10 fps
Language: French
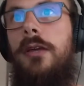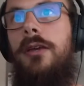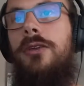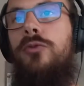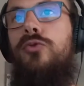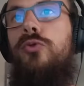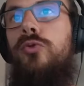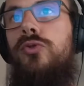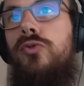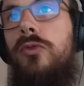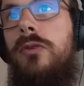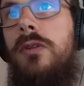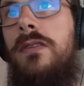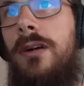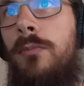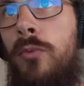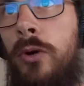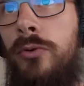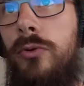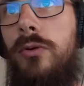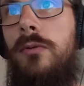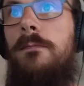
Et donc du coup, tu utiliseras moins d'eau.